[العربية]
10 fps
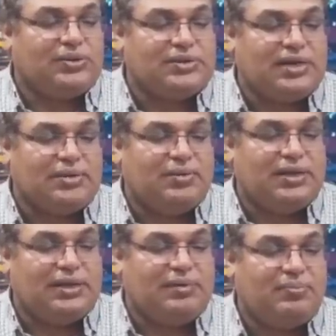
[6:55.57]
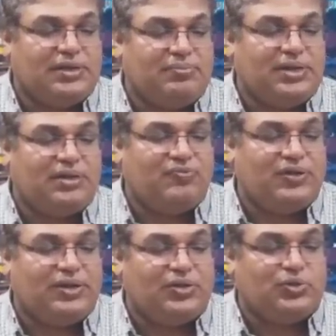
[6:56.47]
9 ملايين برميل
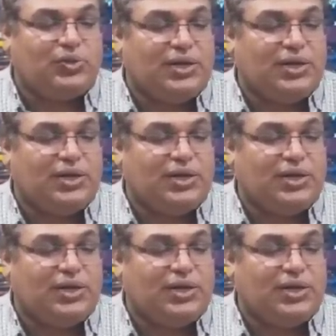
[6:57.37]
في يونيو